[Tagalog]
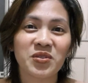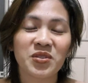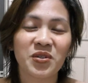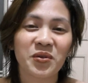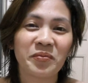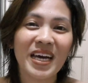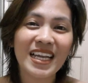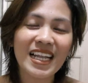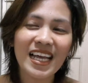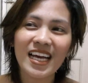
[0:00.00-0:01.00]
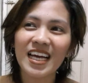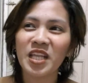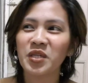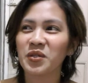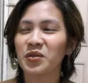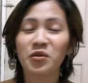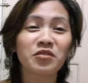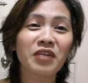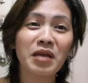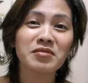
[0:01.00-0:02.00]
So, para lang, ano,
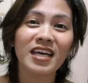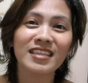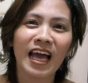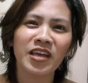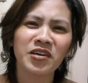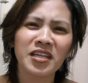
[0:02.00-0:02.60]
good vibes lang tayo.